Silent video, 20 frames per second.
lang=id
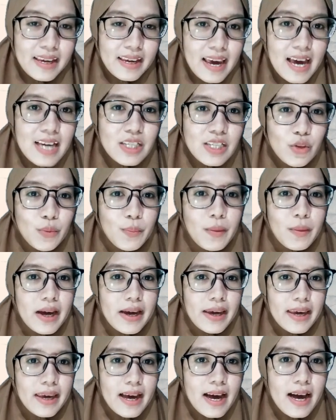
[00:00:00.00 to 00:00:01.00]
Ya,
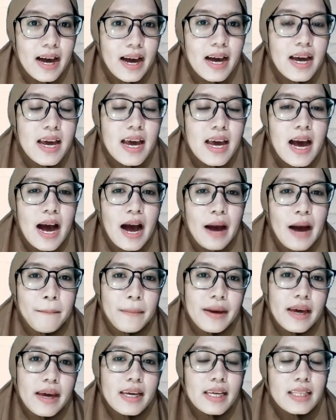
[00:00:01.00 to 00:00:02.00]
supaya
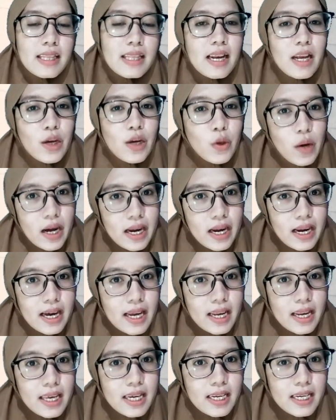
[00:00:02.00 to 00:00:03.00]
apa yang kita lakukan
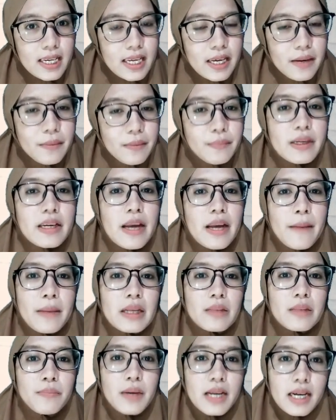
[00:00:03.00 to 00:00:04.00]
hari ini
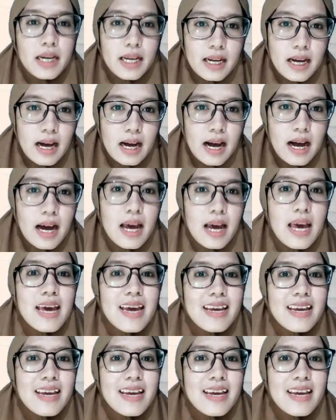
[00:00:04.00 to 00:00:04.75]
mendapat berkah